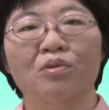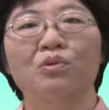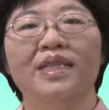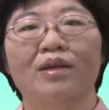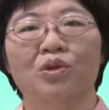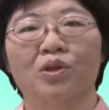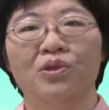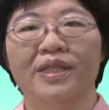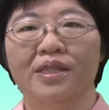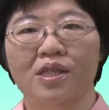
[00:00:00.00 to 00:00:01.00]
物价水
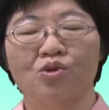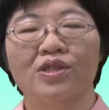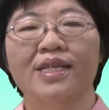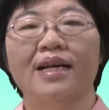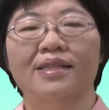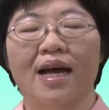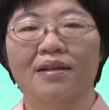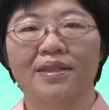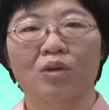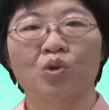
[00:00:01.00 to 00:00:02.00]
准持续上
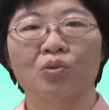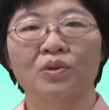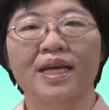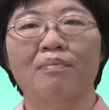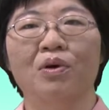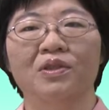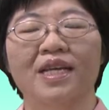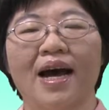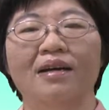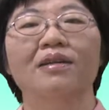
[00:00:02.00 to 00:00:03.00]
涨叫做物价膨
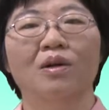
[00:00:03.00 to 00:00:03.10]
胀